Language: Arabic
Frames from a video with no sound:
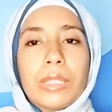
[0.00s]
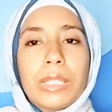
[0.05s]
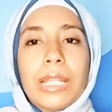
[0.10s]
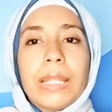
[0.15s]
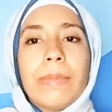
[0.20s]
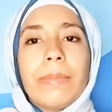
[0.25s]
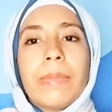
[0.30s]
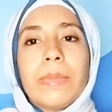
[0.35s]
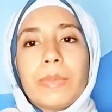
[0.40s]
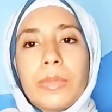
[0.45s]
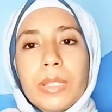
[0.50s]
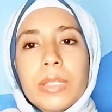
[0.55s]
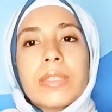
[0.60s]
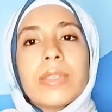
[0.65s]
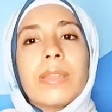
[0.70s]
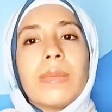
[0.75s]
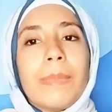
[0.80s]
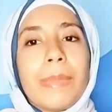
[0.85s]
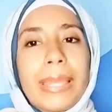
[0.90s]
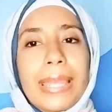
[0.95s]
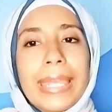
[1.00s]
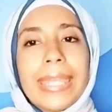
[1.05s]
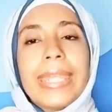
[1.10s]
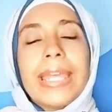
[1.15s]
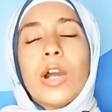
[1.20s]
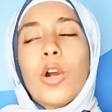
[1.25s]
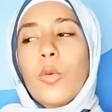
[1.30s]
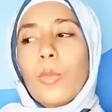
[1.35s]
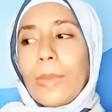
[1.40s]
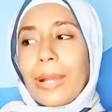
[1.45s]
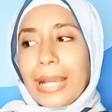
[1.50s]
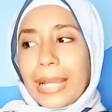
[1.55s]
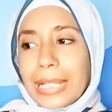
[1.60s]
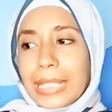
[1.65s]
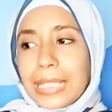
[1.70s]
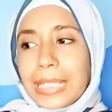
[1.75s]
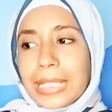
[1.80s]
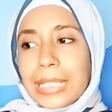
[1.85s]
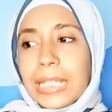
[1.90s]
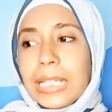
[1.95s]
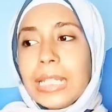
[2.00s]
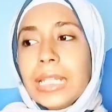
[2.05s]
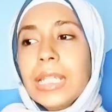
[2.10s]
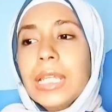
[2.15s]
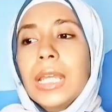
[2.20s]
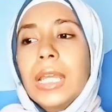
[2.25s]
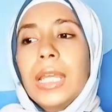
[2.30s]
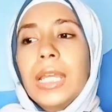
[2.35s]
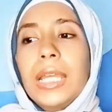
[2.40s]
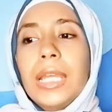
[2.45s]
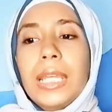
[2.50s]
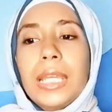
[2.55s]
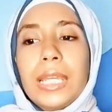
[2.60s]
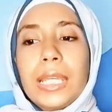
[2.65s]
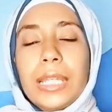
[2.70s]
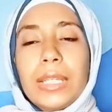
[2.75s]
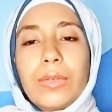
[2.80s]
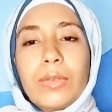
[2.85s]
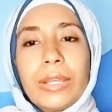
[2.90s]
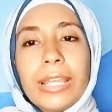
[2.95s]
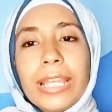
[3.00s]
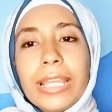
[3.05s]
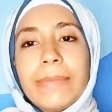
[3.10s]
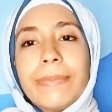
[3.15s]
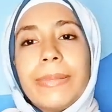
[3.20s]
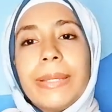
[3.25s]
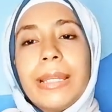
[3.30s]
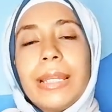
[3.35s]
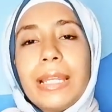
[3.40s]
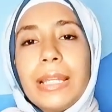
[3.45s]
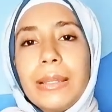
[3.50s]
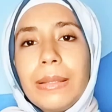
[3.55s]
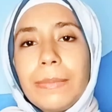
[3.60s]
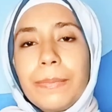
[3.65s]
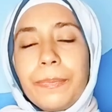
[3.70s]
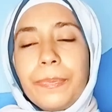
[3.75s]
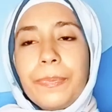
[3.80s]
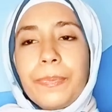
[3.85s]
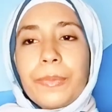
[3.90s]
ده لما بيحصل معايا او مع حد غيري الواحد بقى